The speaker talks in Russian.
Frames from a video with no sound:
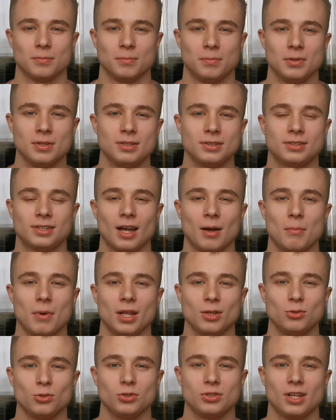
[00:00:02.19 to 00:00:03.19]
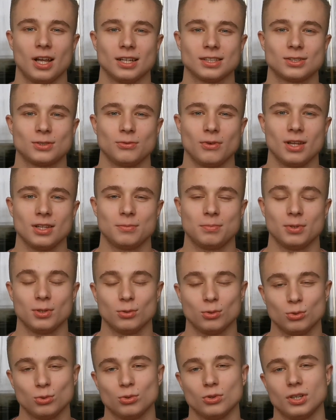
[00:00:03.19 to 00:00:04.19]
был тамадой на
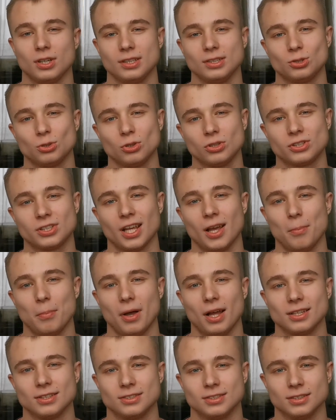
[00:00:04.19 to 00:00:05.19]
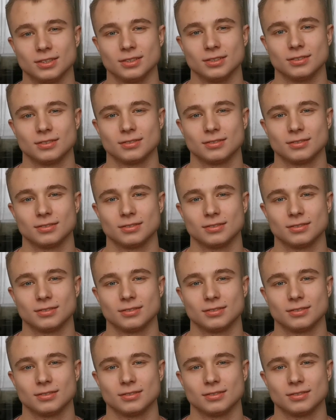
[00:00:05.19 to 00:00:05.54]
свадьбе у Рейзот Сабадзе.